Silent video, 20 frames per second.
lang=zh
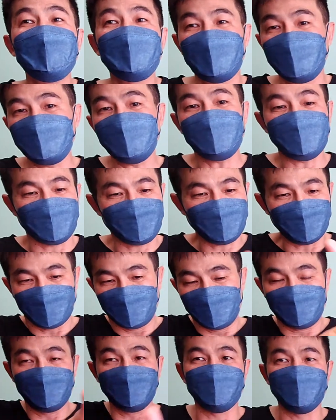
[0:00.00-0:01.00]
跟他讲说：“
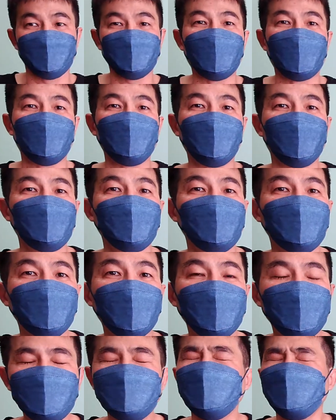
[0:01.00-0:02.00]
你不准考公务
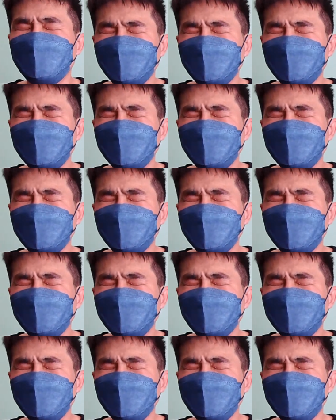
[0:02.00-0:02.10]
员，不是，